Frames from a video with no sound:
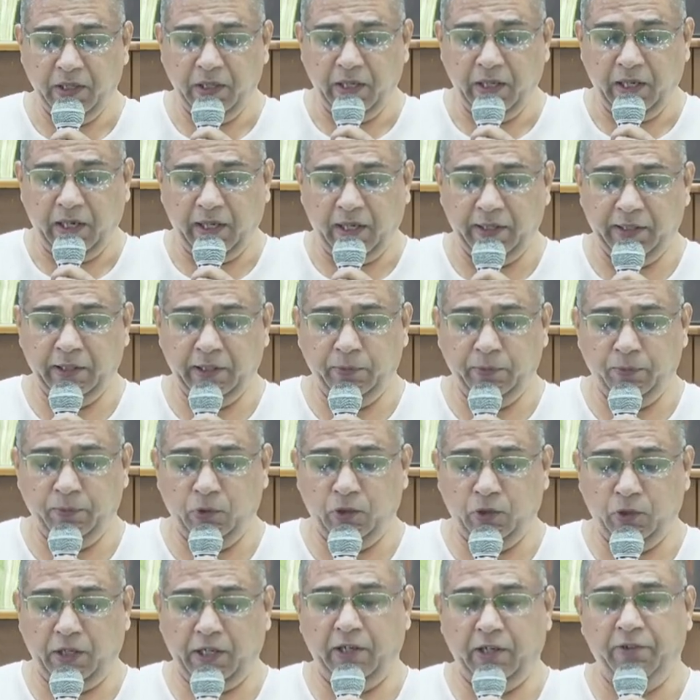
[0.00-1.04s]
அடுத்து
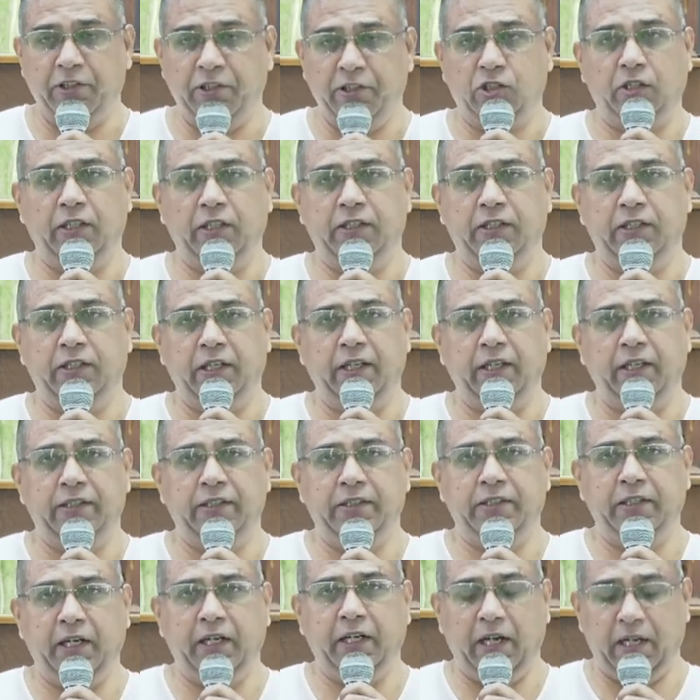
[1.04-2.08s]
மூன்றாம் வசனத்திலே
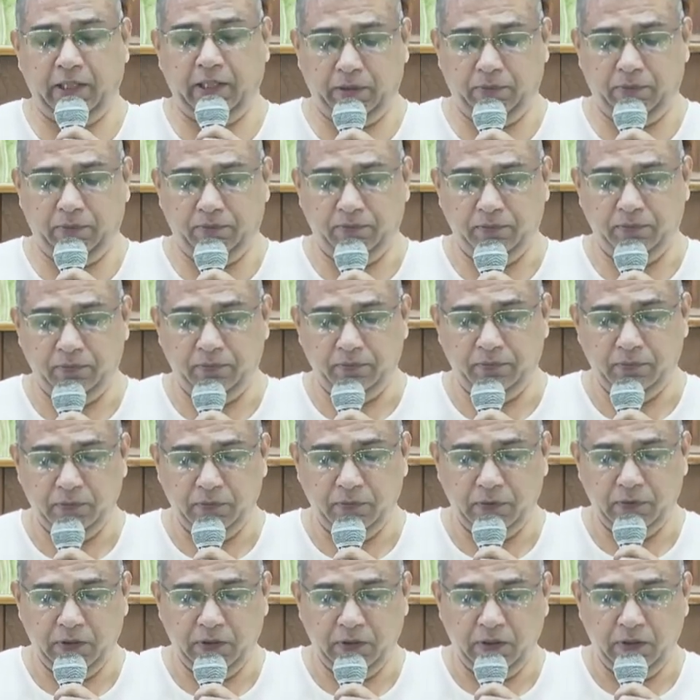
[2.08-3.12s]
தியாகம்
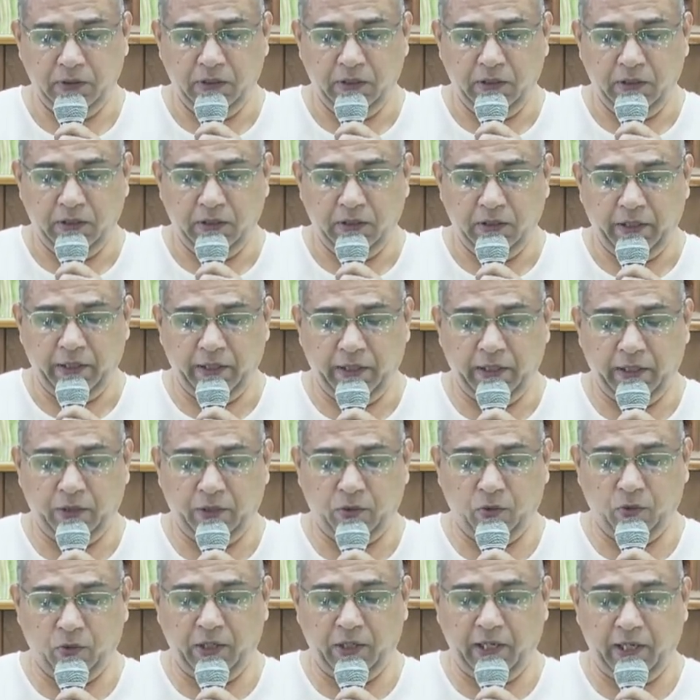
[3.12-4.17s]
எனக்கு
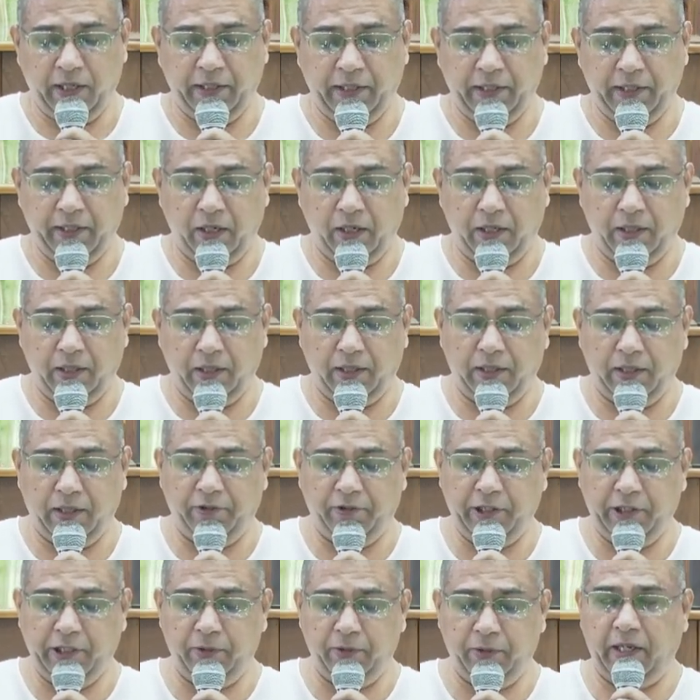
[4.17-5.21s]
உண்டான
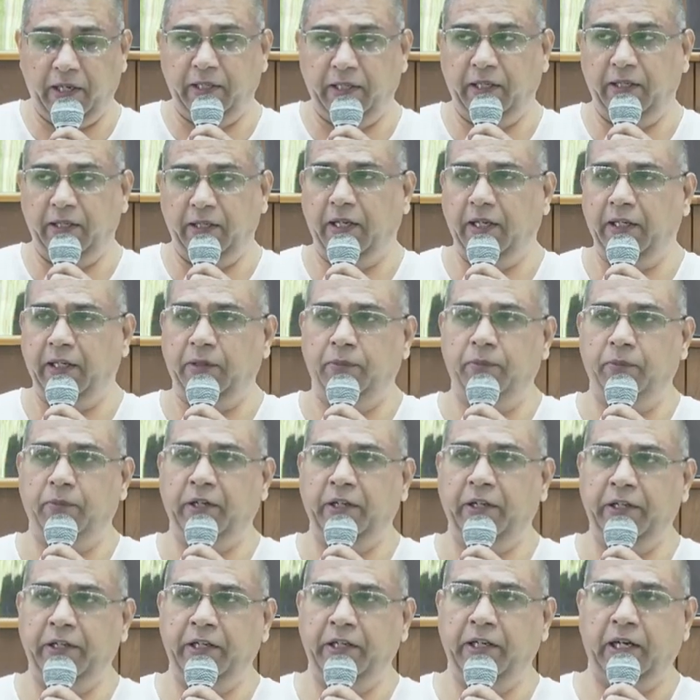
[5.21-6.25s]
யாவையும் அன்னதானம்
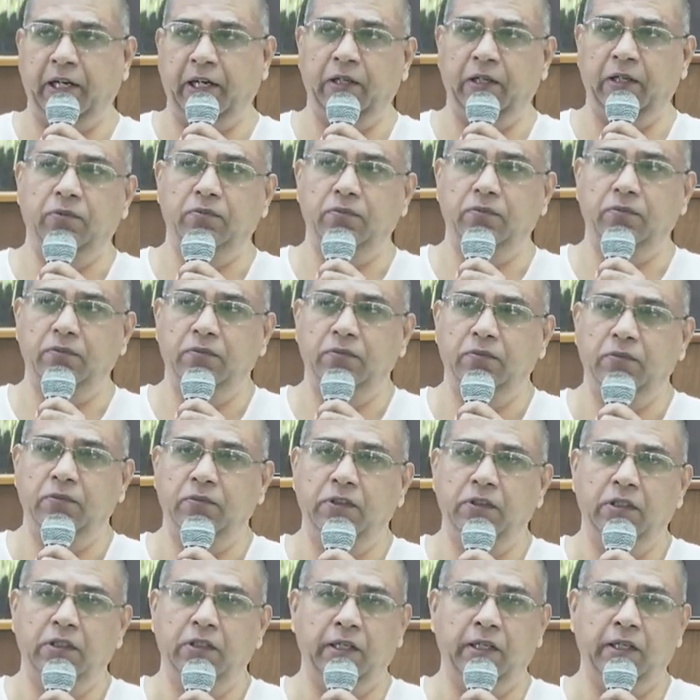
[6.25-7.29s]
பண்ணினாலும்
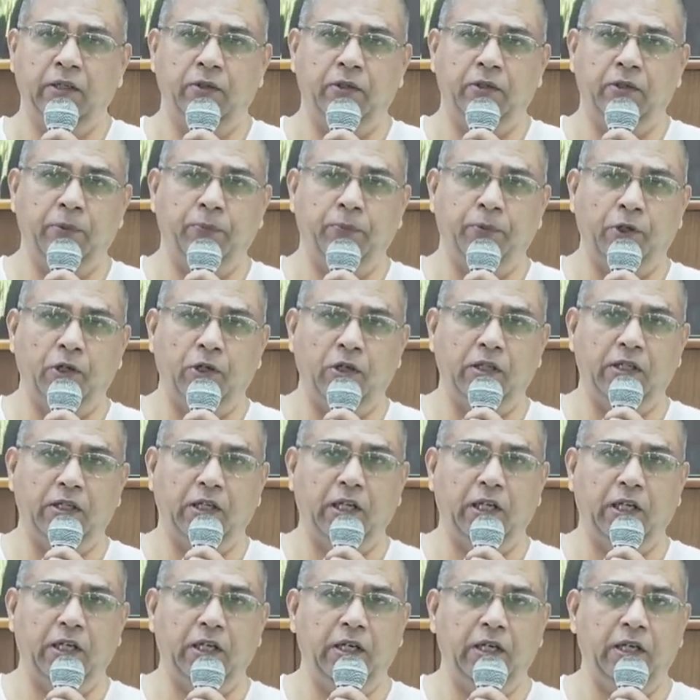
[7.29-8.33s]
என்னுடைய
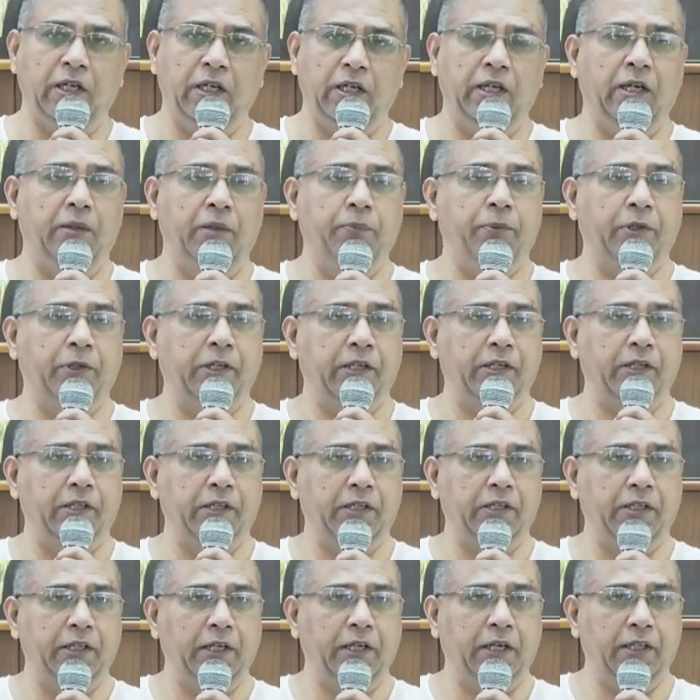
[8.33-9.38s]
பொருட்கள் எல்லாம்
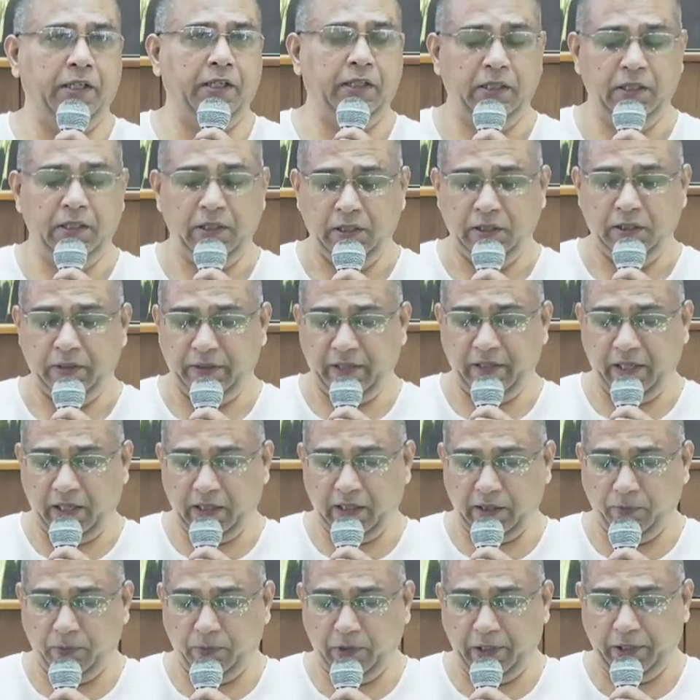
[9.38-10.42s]
பிறருக்கு நான்
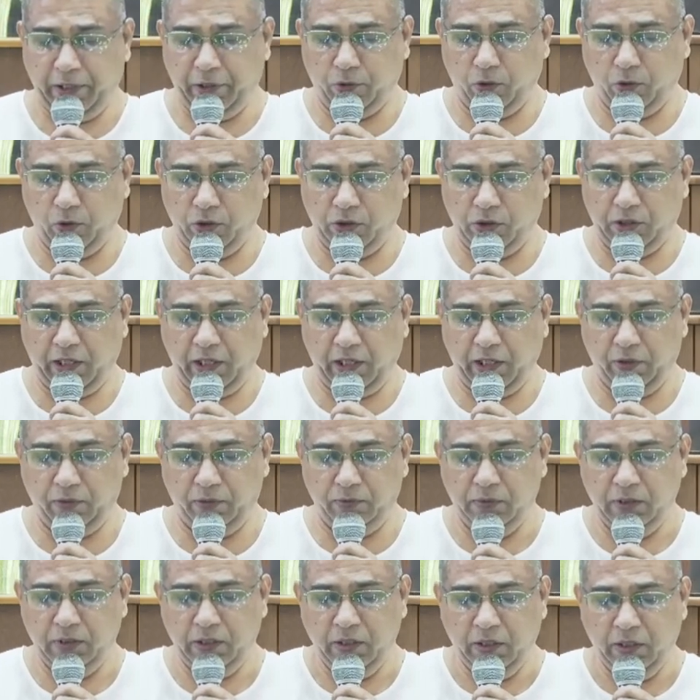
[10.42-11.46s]
தியாகம் பண்ணி கொடுத்தாலும்
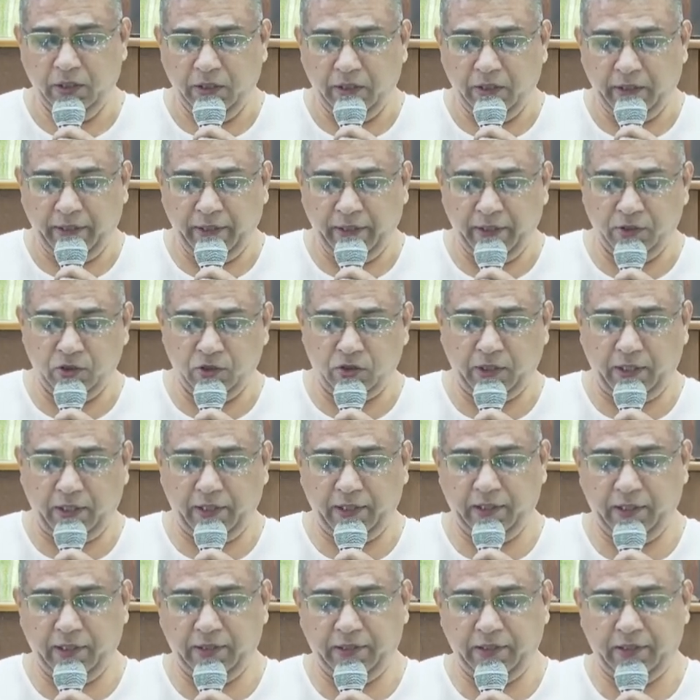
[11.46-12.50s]
என்
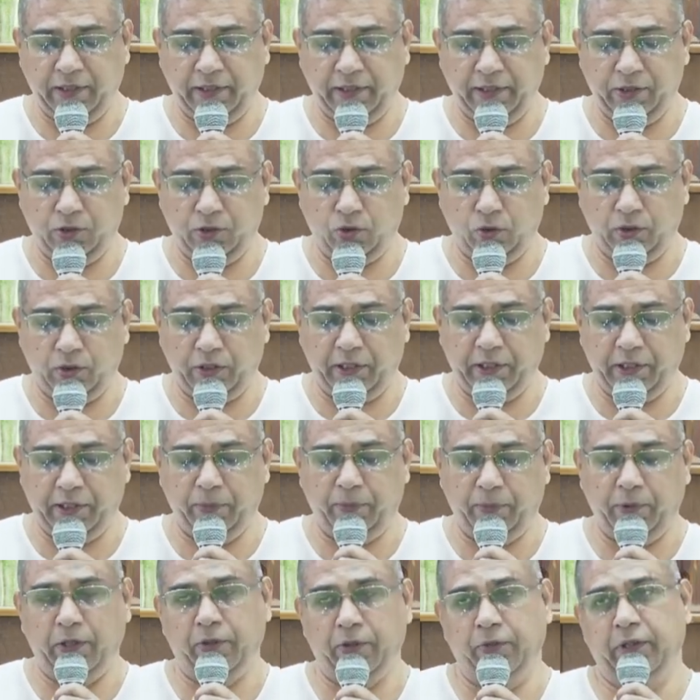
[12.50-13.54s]
சரீரத்தையே
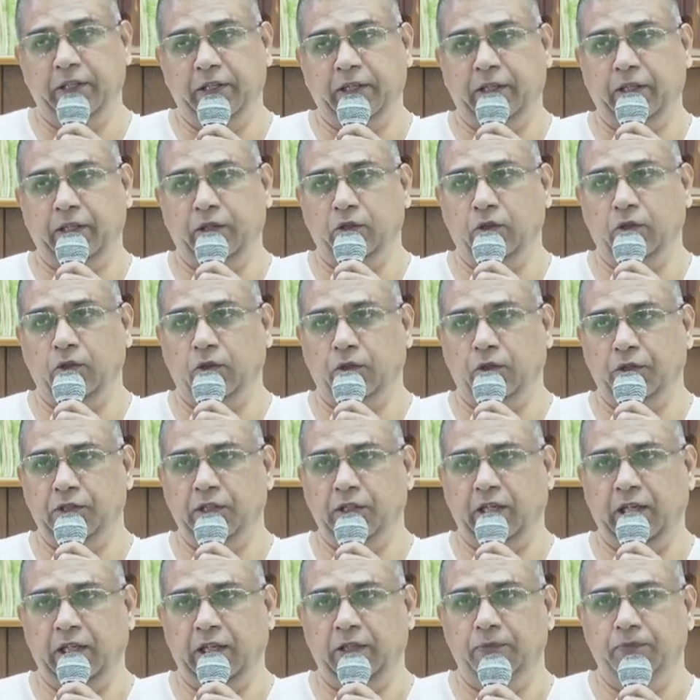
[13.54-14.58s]
சுட்டரிக்கப்படுவதற்கு
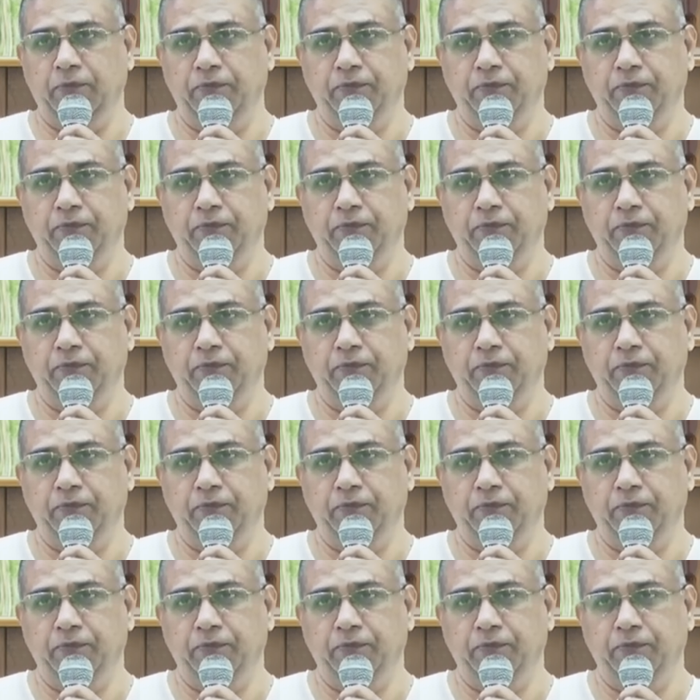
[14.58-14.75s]
கொடுத்தாலும்